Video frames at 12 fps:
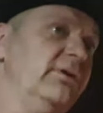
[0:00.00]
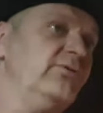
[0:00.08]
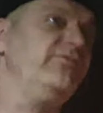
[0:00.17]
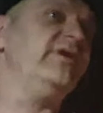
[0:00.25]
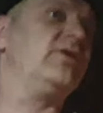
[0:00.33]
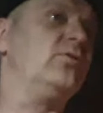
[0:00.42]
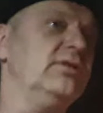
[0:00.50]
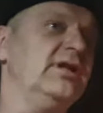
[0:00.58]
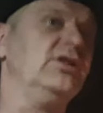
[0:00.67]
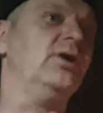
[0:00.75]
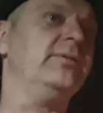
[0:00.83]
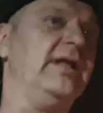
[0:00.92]
Ja mówię,
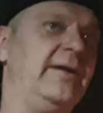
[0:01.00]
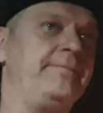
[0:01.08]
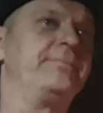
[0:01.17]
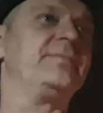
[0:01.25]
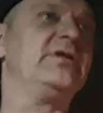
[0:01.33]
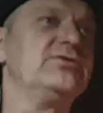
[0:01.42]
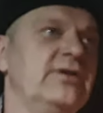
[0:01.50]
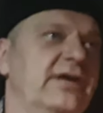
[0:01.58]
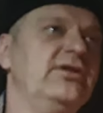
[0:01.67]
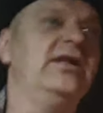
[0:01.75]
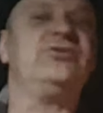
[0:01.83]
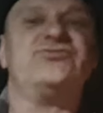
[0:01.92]
kurde, dobra,
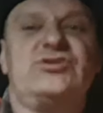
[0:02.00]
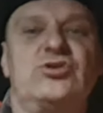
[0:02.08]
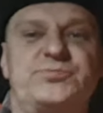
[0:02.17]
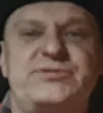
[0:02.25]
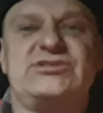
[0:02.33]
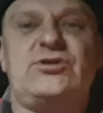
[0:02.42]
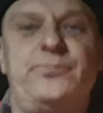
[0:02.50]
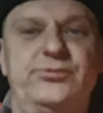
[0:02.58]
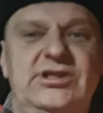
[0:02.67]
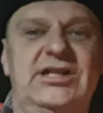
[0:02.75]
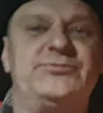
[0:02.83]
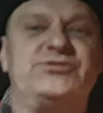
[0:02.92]
słuchaj, no ale to wszystko już przez
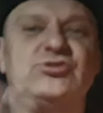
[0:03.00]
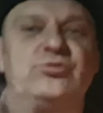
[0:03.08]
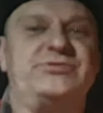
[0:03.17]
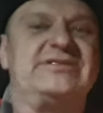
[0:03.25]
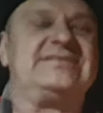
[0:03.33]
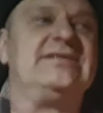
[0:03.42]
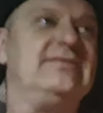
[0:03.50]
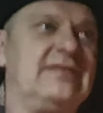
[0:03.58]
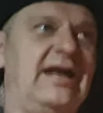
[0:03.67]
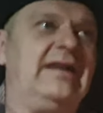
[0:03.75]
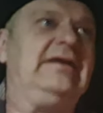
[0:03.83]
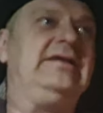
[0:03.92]
komputery przeszło, przez
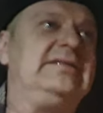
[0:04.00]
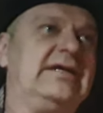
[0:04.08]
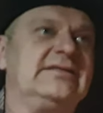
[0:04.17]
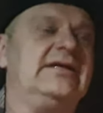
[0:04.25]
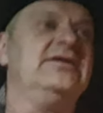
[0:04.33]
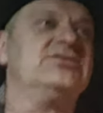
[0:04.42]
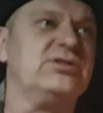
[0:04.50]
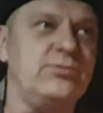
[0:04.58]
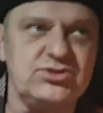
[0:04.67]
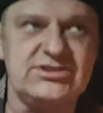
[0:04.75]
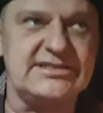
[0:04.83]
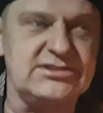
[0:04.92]
centralę i tak dalej. Co
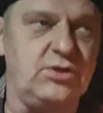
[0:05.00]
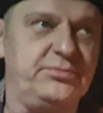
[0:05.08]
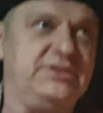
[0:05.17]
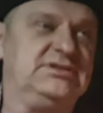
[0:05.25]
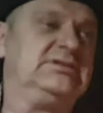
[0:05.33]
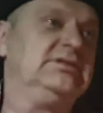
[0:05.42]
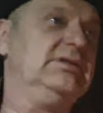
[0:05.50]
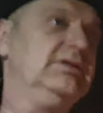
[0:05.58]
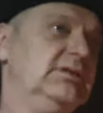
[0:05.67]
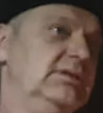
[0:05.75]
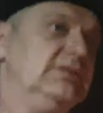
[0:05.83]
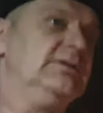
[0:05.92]
można zrobić?
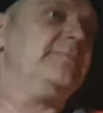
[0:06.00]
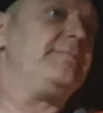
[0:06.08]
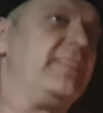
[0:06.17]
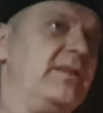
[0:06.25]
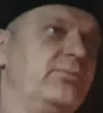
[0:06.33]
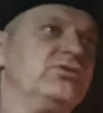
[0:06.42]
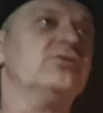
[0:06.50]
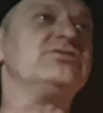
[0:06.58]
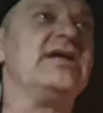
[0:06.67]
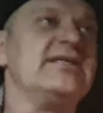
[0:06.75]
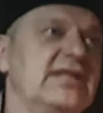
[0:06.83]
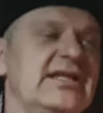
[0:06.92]
Bo to,
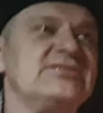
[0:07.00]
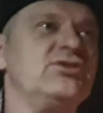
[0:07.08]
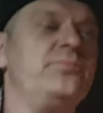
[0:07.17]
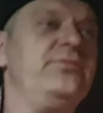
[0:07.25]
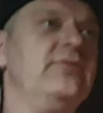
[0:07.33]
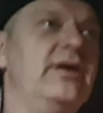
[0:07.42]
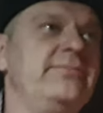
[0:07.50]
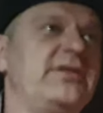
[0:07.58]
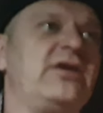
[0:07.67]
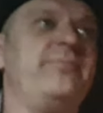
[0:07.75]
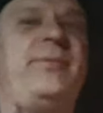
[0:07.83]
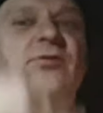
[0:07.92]
co ja teraz zrobiłem,
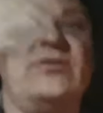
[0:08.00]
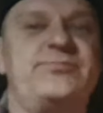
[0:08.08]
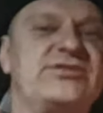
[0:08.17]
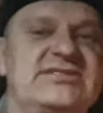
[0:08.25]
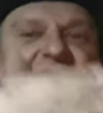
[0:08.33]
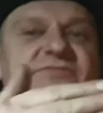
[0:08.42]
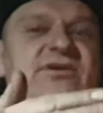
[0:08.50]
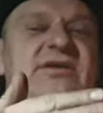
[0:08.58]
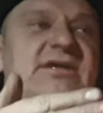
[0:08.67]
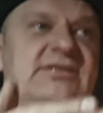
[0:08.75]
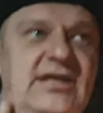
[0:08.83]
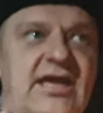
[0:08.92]
takie pełne
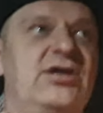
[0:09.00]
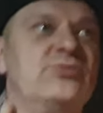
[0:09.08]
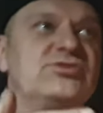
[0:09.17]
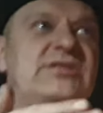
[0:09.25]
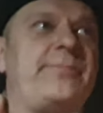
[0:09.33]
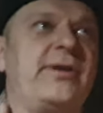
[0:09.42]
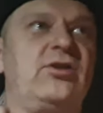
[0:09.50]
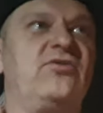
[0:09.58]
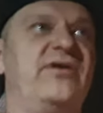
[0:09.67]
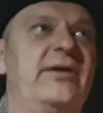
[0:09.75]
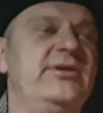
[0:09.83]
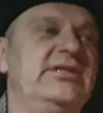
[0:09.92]
przestawienie, tak jak już
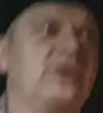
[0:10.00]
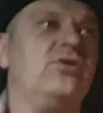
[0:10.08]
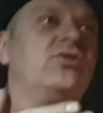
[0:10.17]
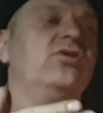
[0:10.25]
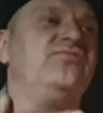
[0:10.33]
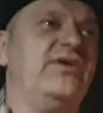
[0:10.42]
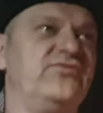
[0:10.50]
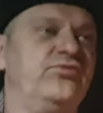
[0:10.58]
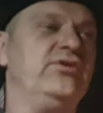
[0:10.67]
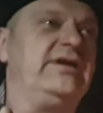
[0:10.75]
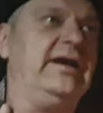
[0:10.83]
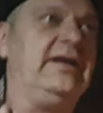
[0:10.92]
zaparkowałem i tego Golfa
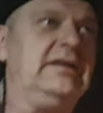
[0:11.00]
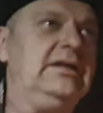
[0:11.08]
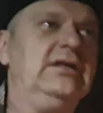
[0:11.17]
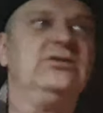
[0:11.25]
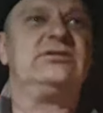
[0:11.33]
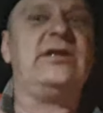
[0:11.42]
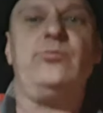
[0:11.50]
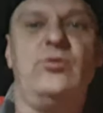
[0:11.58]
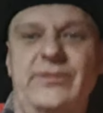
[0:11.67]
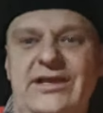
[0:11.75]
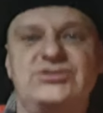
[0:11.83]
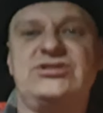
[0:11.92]
dwójkę, tam
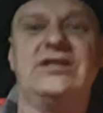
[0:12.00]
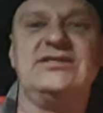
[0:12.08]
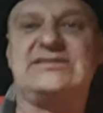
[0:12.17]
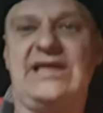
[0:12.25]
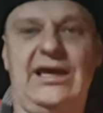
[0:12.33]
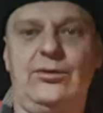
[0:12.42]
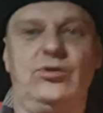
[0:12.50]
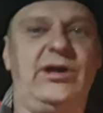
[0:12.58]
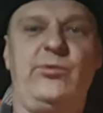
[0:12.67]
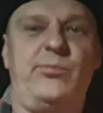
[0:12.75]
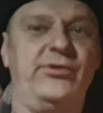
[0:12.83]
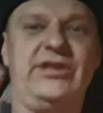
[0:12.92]
było prawie 400 euro,
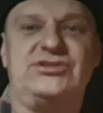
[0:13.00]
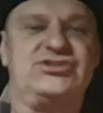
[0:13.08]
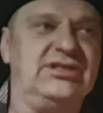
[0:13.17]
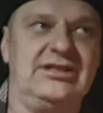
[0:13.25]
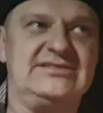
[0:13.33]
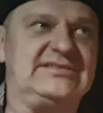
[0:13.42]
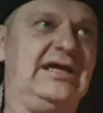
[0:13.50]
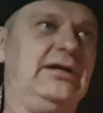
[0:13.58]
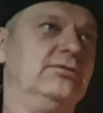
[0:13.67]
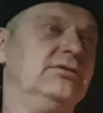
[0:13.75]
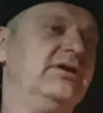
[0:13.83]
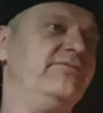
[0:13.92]
albo ponad 400
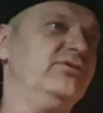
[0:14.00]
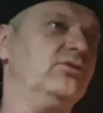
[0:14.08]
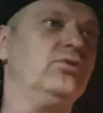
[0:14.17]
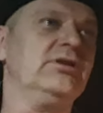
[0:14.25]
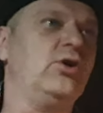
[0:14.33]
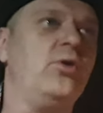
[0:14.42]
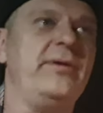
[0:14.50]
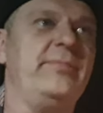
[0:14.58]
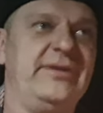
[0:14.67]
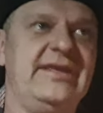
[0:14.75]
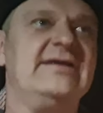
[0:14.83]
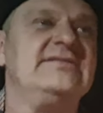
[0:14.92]
euro. Ja mówię, no kurde, kupę
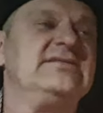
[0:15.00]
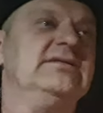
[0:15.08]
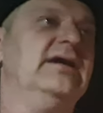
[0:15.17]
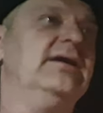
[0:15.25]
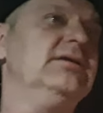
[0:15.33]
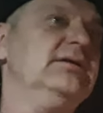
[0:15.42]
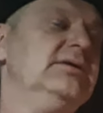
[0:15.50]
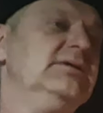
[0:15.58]
pieniędzy, nie?